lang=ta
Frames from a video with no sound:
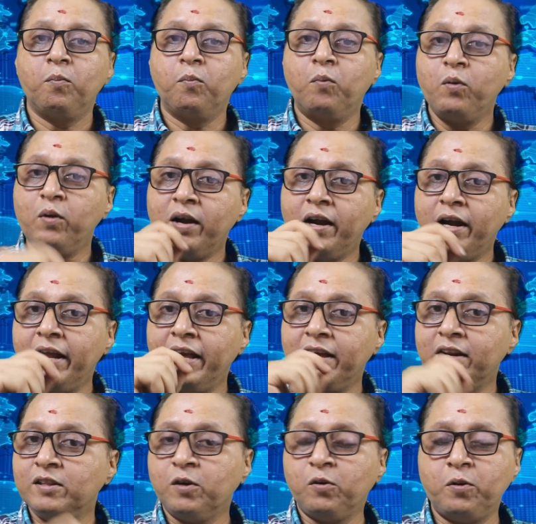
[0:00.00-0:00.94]
முன்னாடி
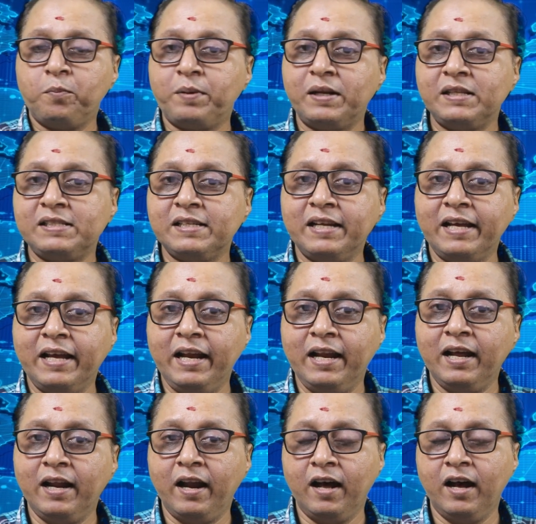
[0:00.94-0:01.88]
இருந்த ஒரு பிரச்சனை
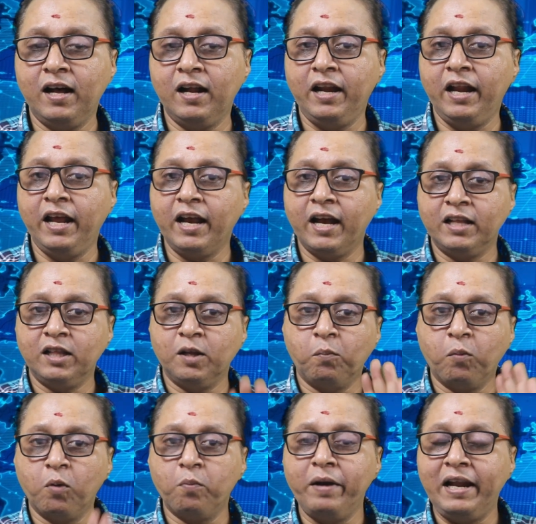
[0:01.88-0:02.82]
என்னென்னா நீங்கள் அந்த
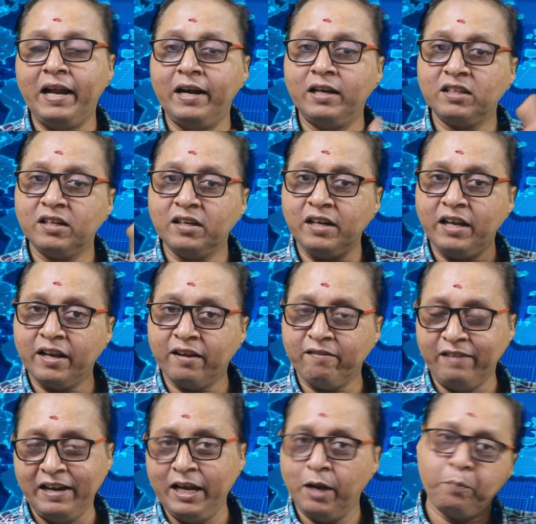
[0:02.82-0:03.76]
மொபைலை எடுத்துகிட்டு நீங்கள்
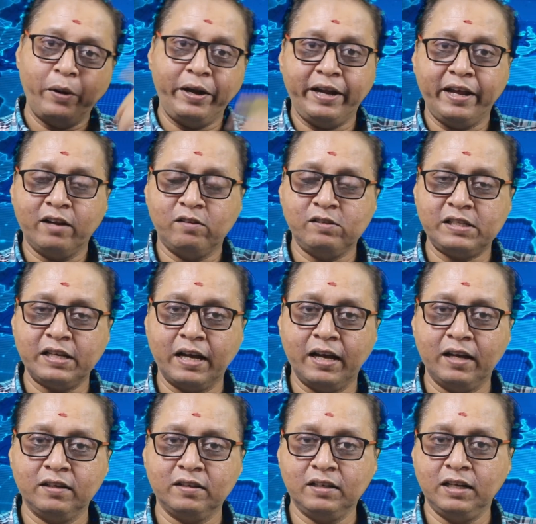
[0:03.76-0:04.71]
வெளியே போயிட்டீங்க வச்சுங்க
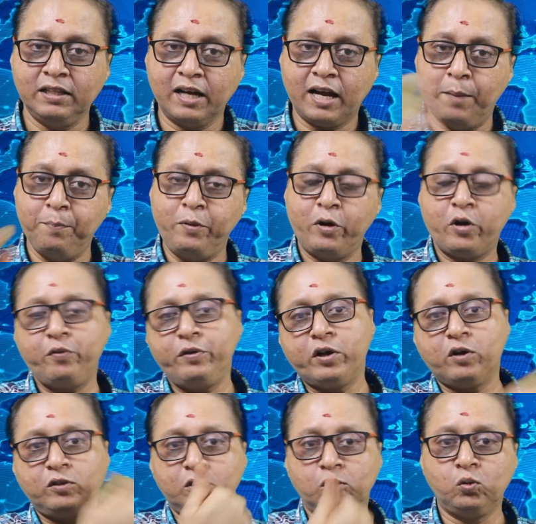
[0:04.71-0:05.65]
அந்த கம்ப்யூட்டர்
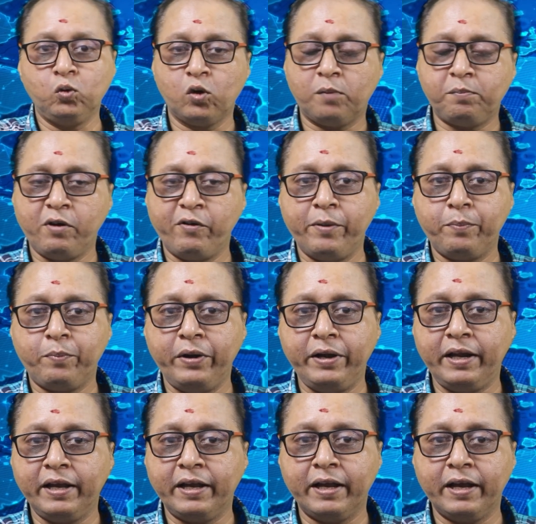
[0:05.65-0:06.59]
விட்டு கொஞ்சம் தூரமாகவே
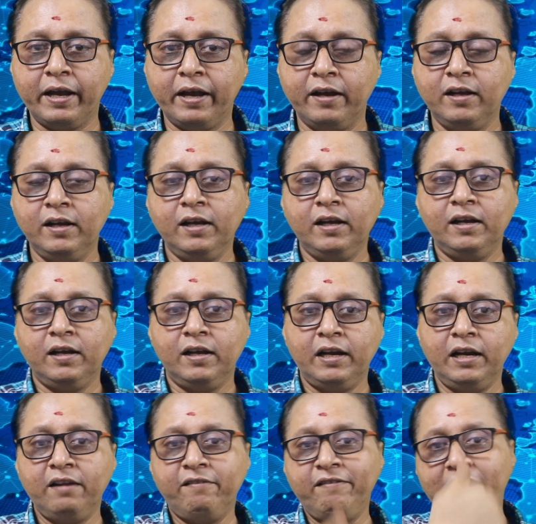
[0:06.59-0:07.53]
போயிட்டீங்க
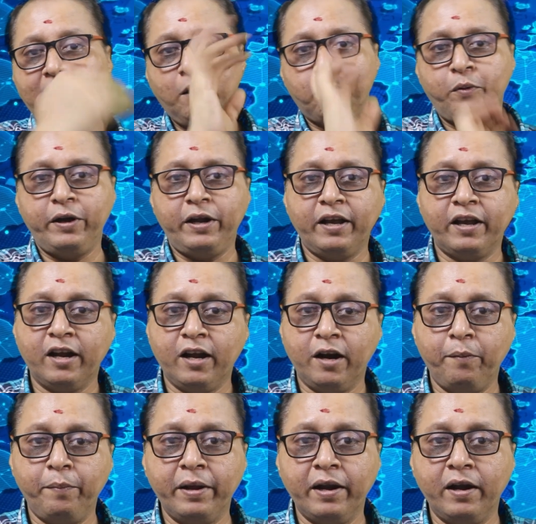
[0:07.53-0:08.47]
இல்லை வெளியே போயிட்டீங்க
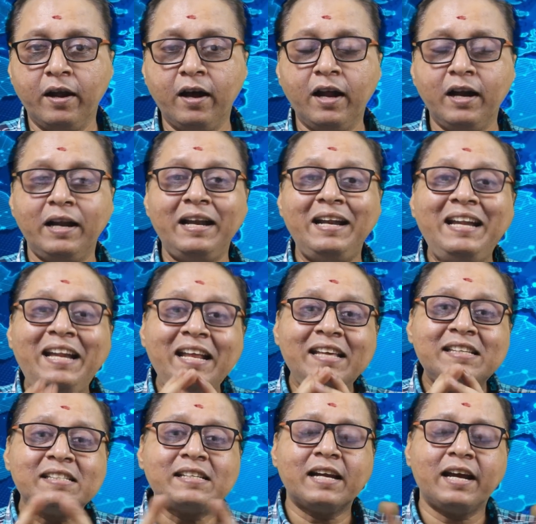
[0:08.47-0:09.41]
அப்படின்னா
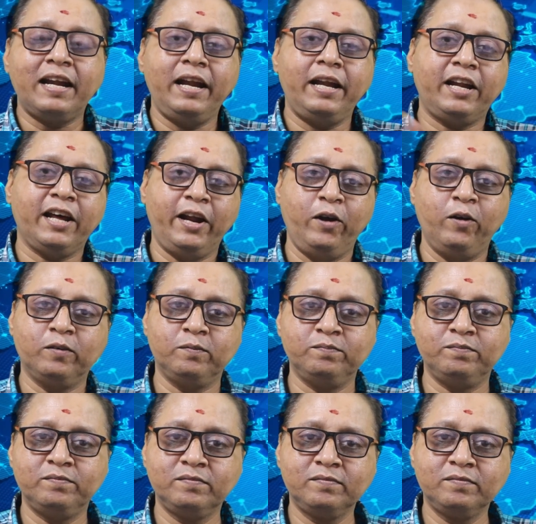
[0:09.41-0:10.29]
டிஸ்கனெக்ட் ஆகிடும்